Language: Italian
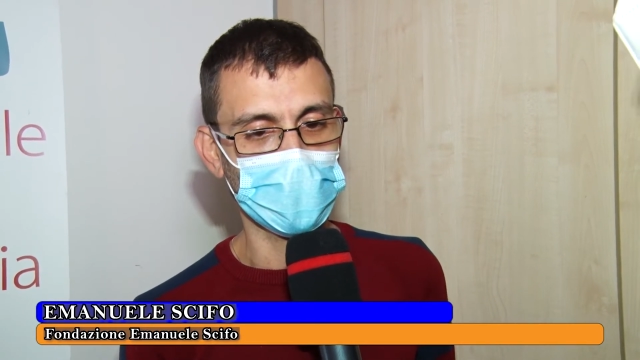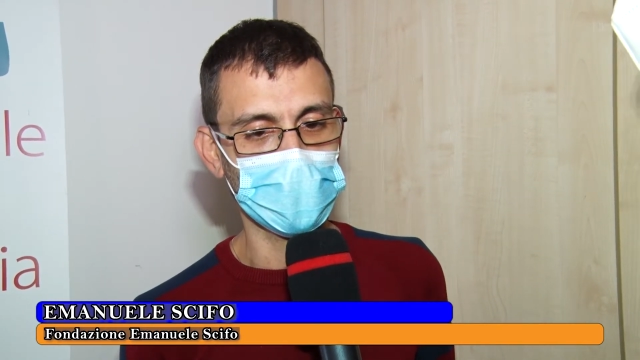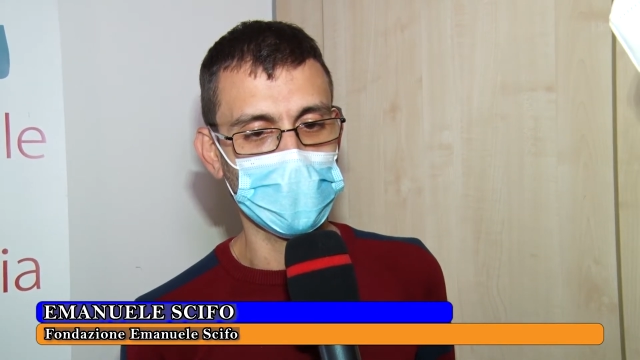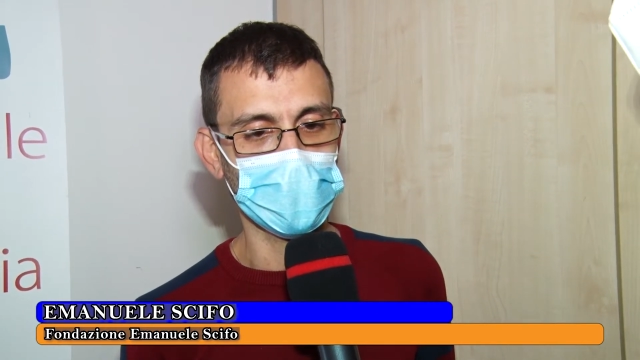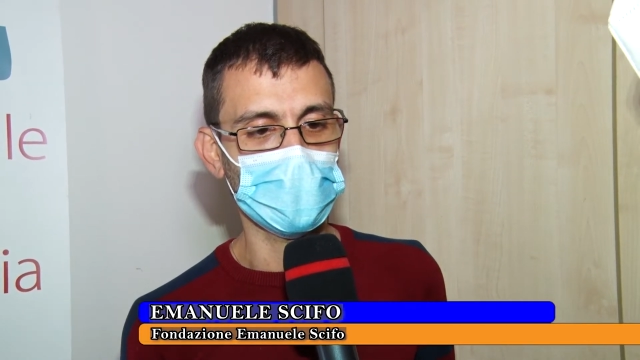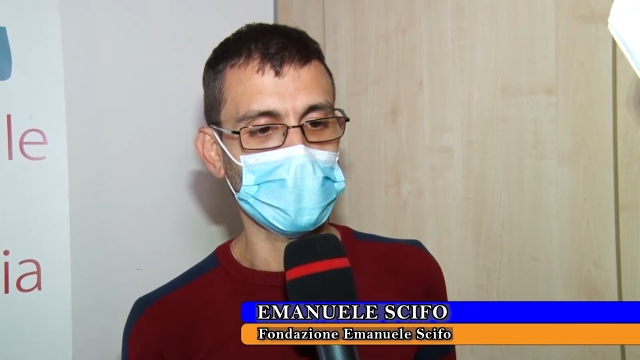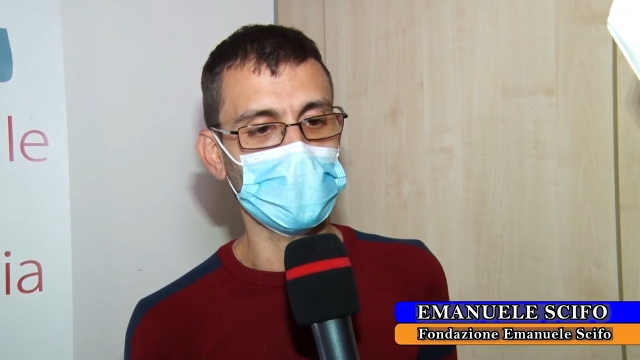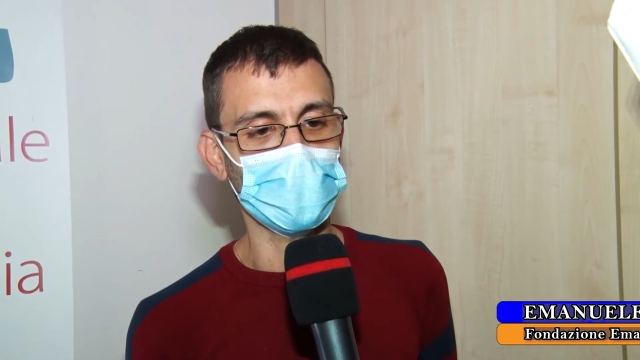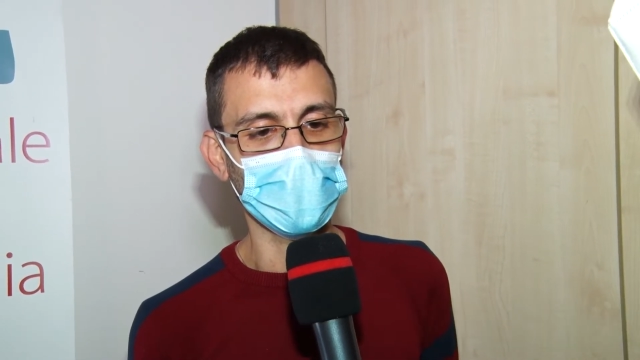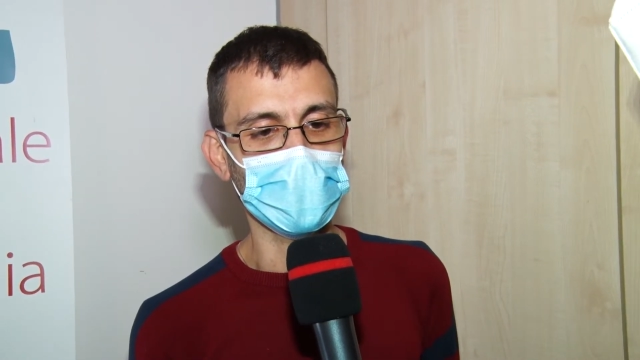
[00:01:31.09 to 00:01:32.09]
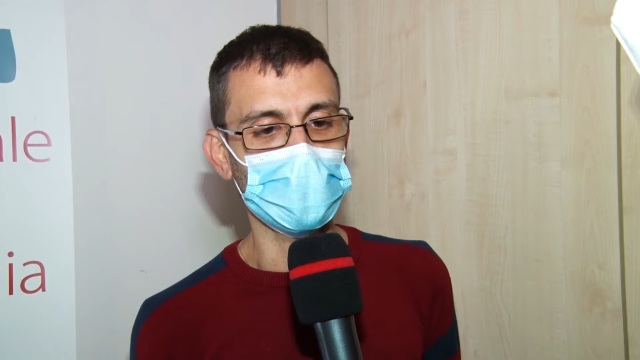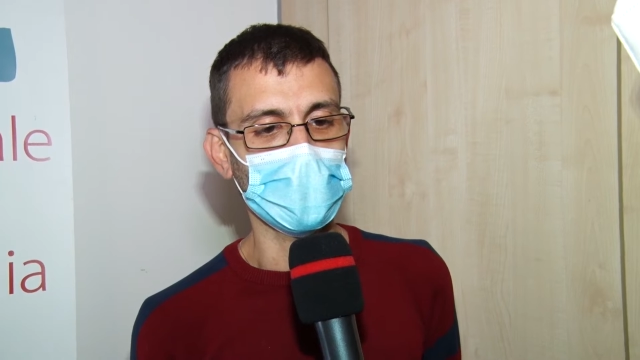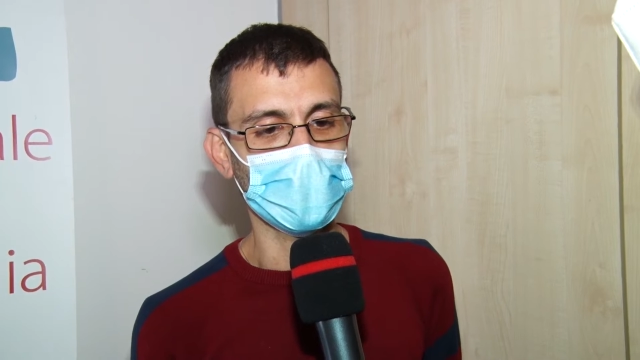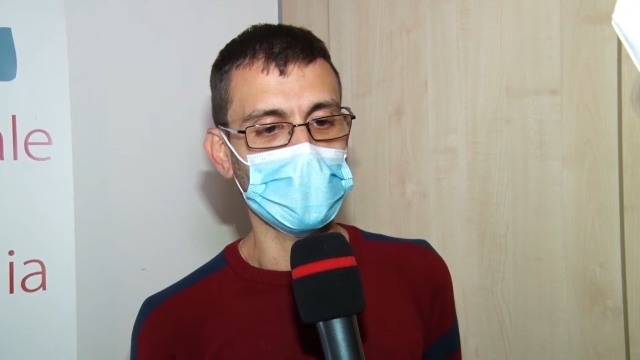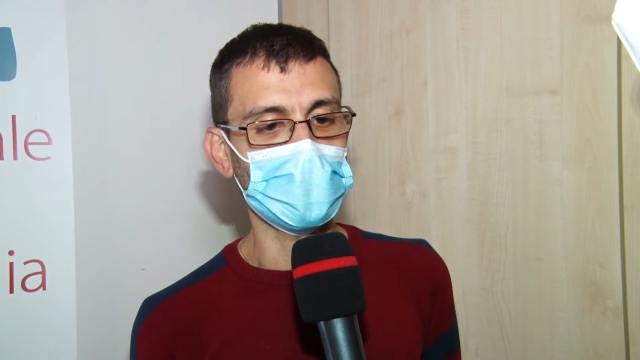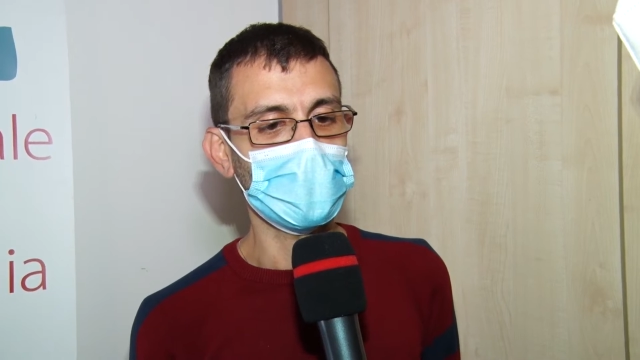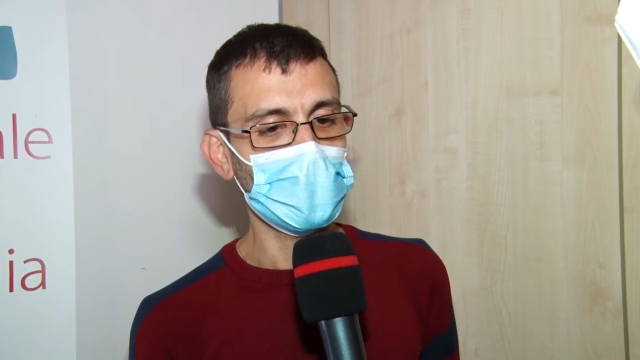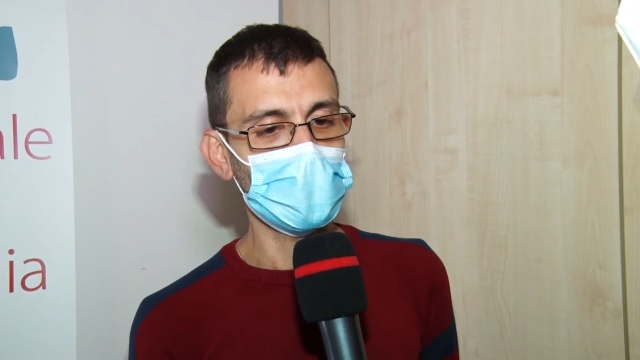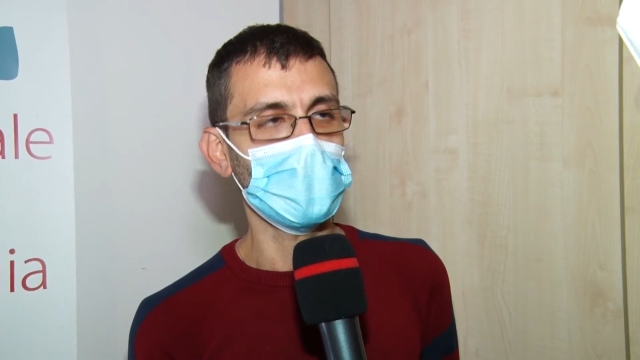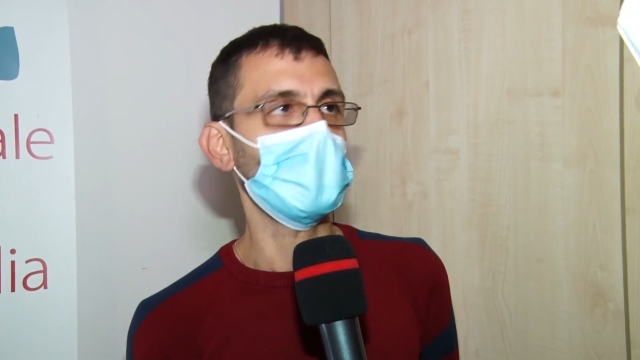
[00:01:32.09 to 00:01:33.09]
al nostro progetto di aiutare i
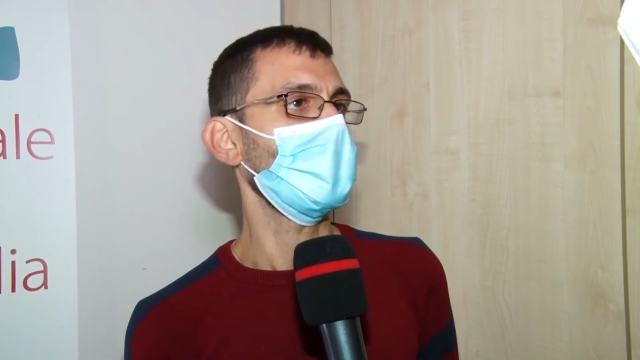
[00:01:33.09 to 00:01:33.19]
disabili e i